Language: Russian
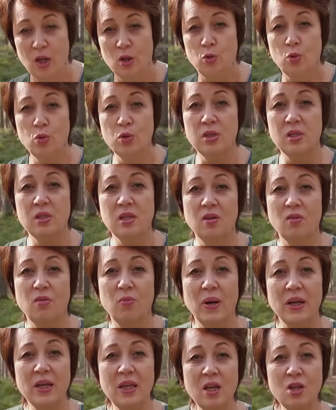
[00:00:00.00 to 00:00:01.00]
То есть в
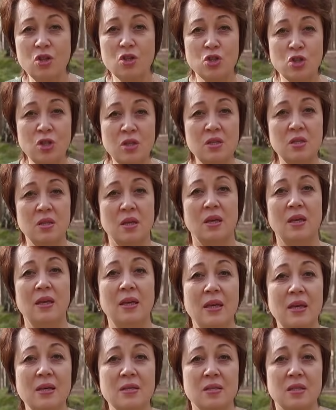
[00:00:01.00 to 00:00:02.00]
моей жизни
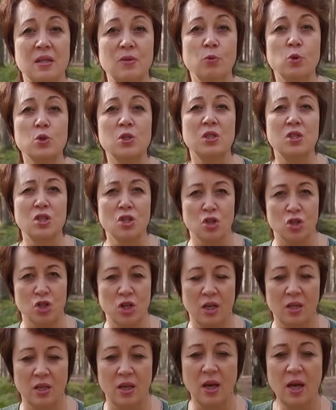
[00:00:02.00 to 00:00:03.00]
есть его
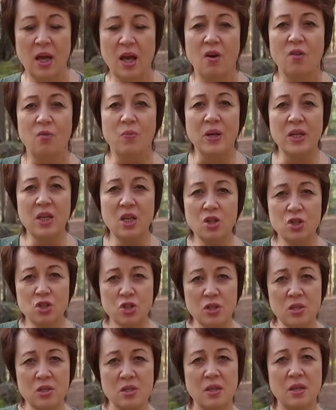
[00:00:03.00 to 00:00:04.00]
содержание, в моей
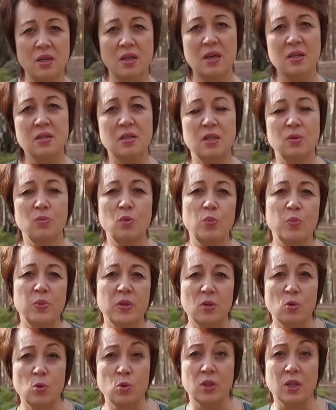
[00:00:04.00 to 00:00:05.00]
жизни есть его
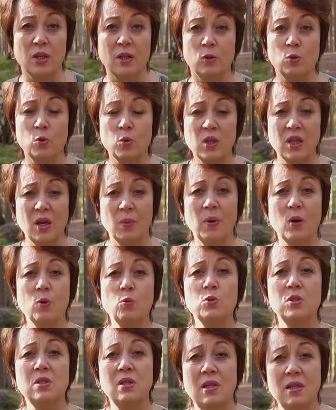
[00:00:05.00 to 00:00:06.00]
природа, которой я
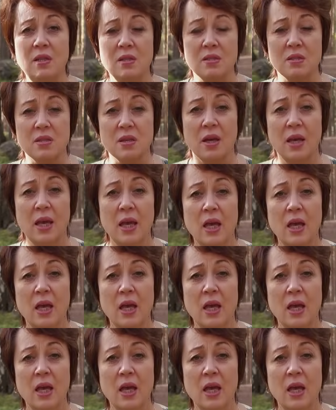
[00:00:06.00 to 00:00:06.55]
могу делиться.